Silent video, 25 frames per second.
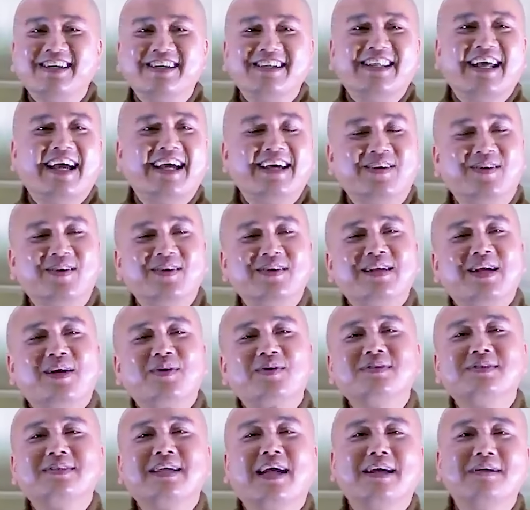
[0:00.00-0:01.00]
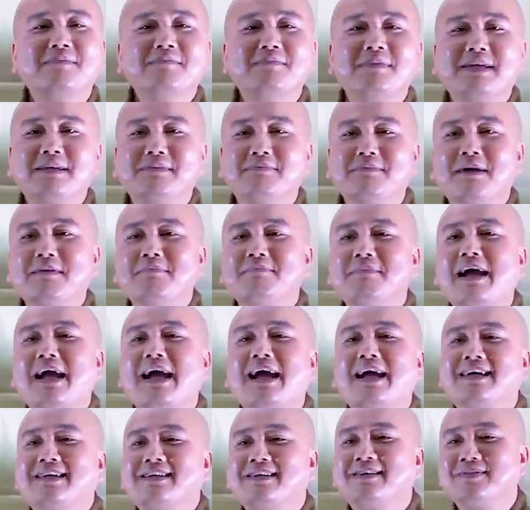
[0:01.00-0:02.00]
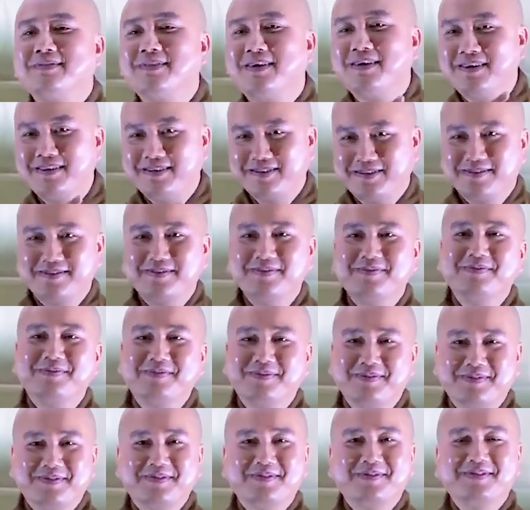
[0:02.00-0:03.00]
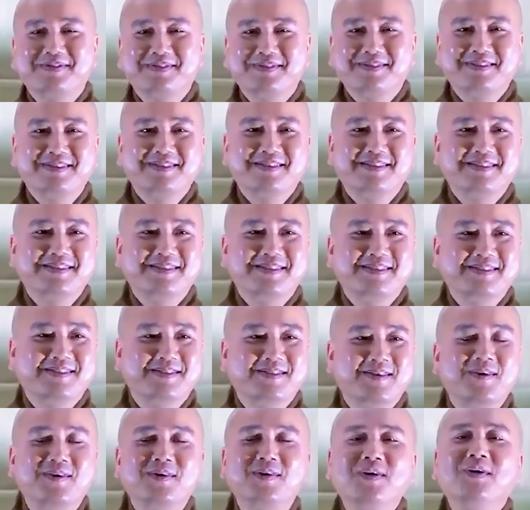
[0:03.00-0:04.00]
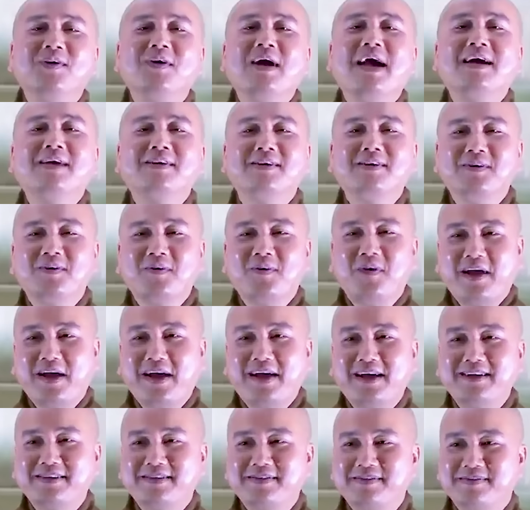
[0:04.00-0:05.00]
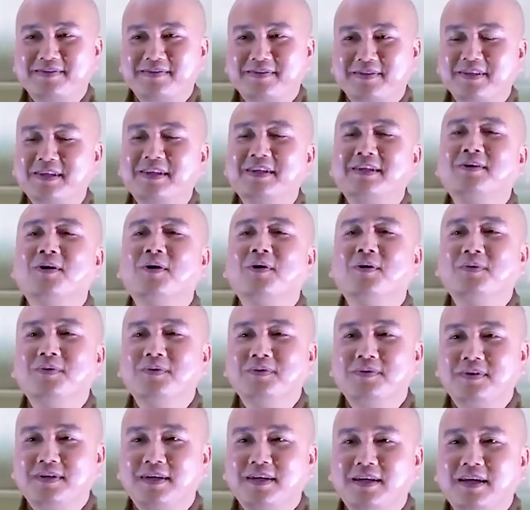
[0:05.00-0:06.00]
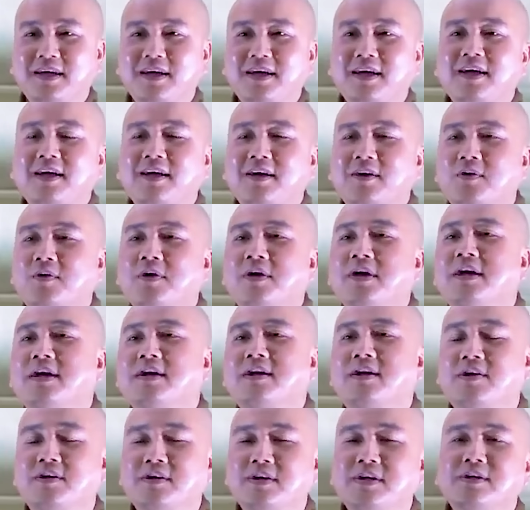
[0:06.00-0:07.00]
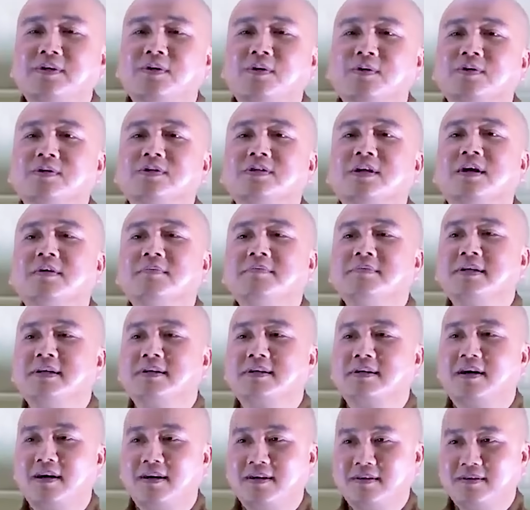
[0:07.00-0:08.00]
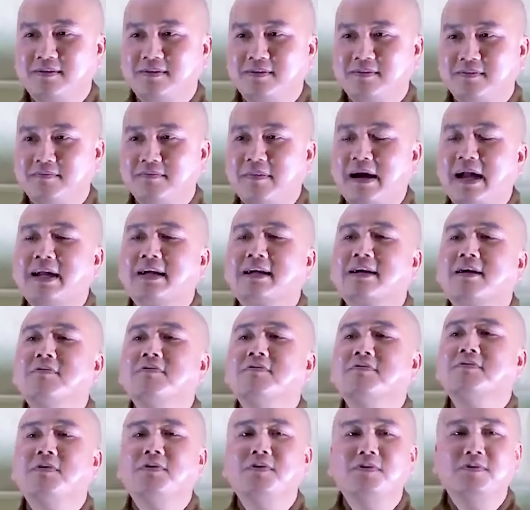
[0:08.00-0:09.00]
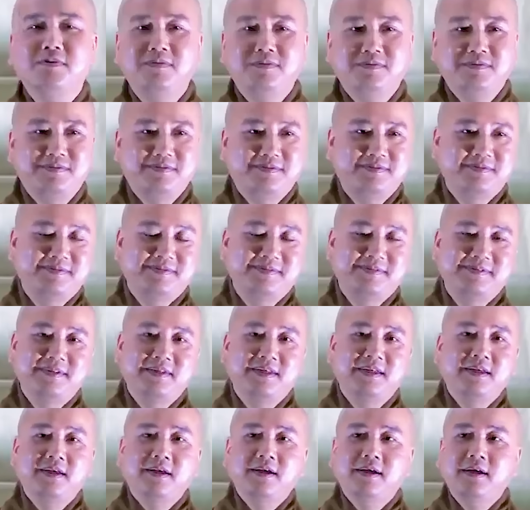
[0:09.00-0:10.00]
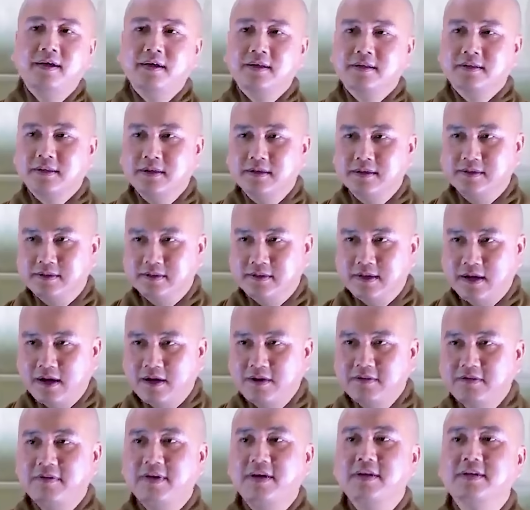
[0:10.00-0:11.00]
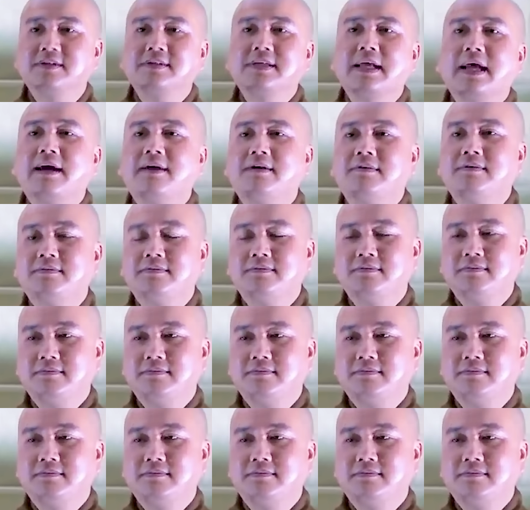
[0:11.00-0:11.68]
Thầy có nấu sẵn mì mama ở trong đó, con vô ăn cho khỏe rồi đi ngủ. Khuya rồi đi ngủ sớm đi con, mai công phu." Từ đó về sau,